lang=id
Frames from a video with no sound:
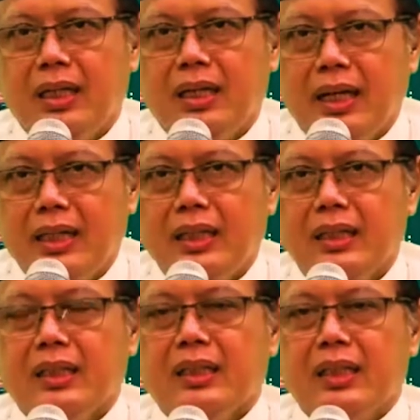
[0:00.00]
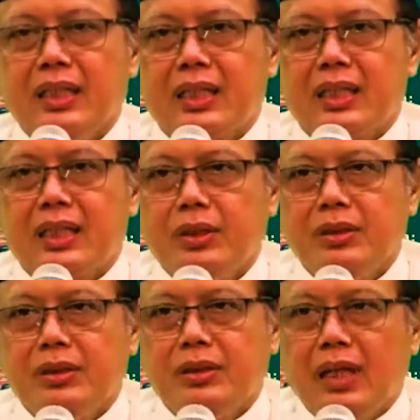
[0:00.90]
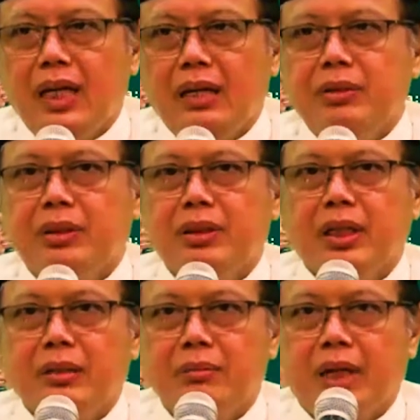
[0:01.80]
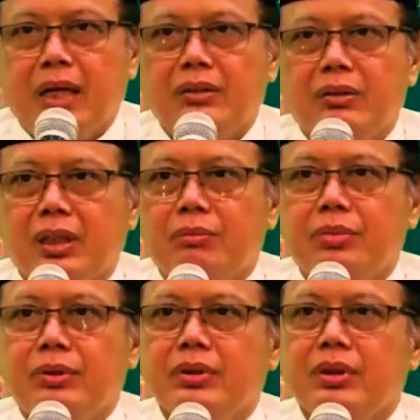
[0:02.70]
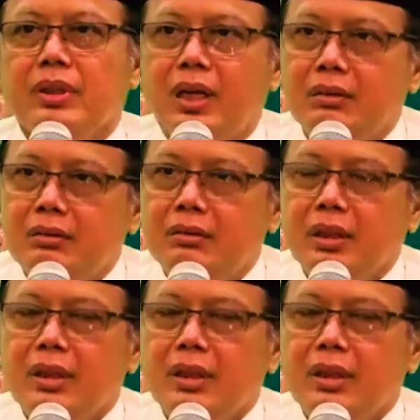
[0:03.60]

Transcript: ay ismun jami'un lima yuhibbuhullahu